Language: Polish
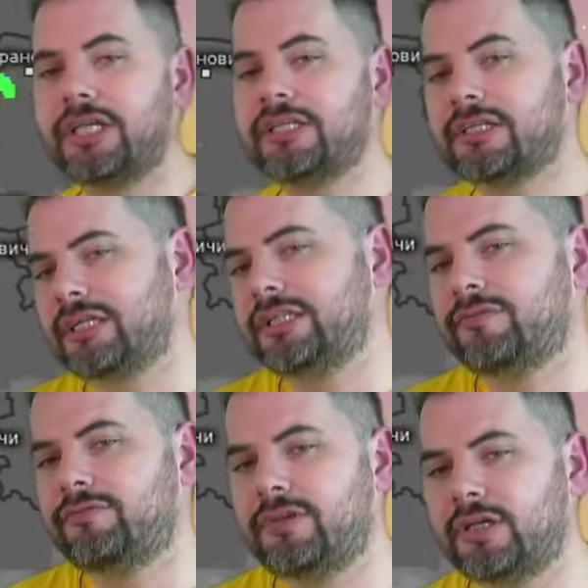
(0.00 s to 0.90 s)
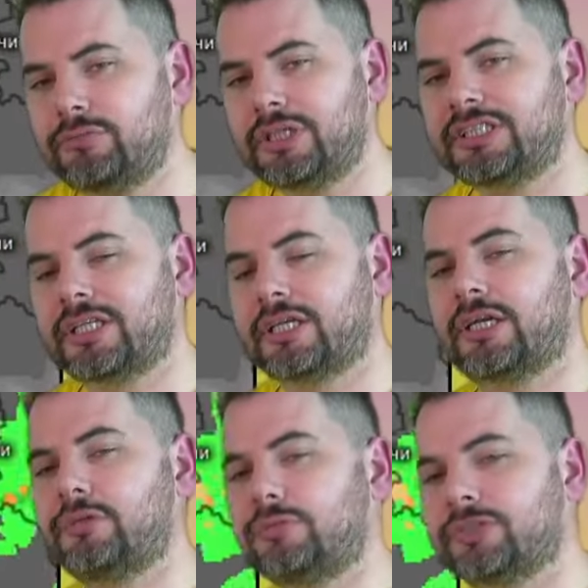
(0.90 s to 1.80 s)
Generalnie w wielu miejscach
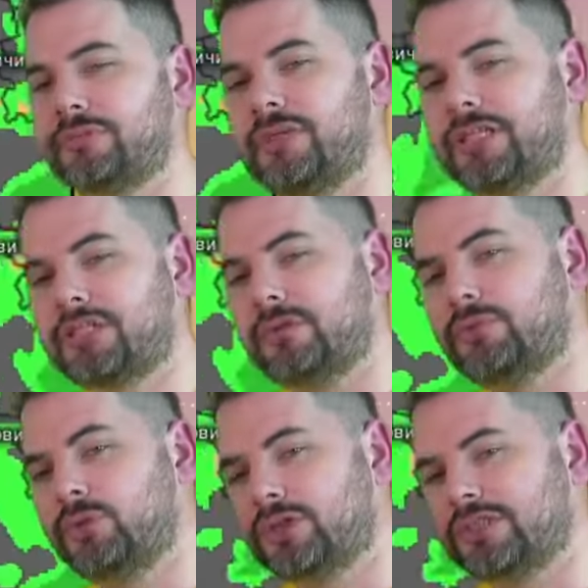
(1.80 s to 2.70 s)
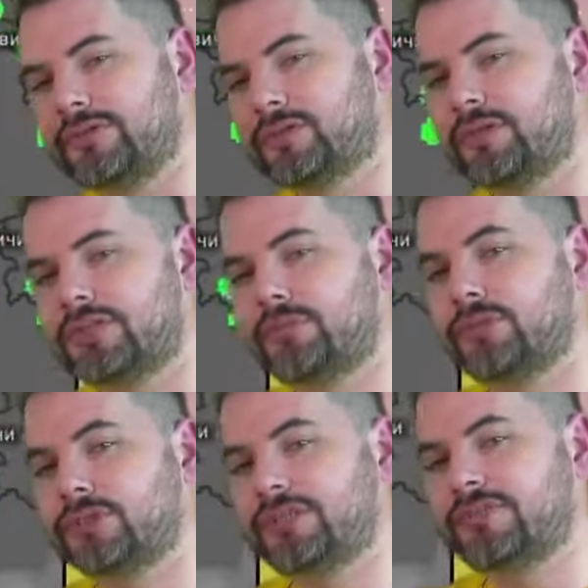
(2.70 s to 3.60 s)
kraju może padać. Na północnym wschodzie
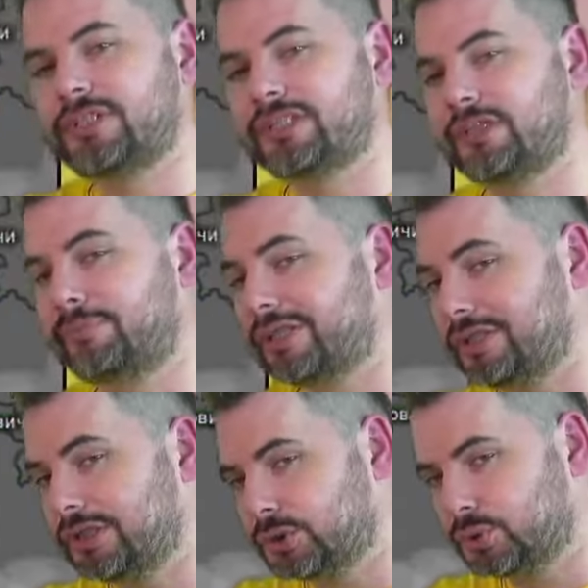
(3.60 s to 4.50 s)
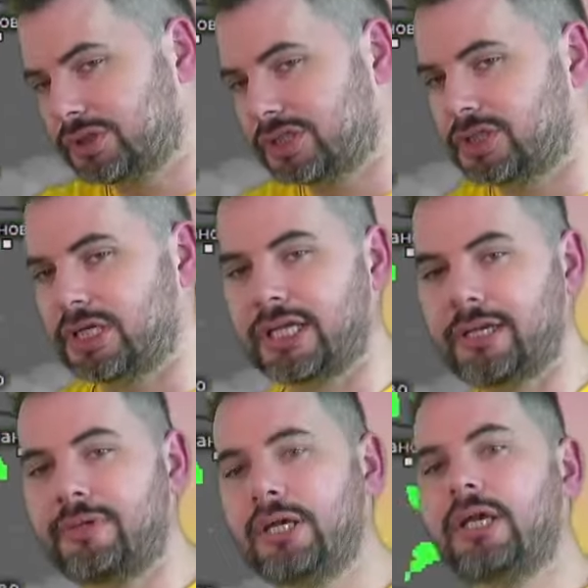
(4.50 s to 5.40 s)
możliwy jest opad deszczu ze śniegiem.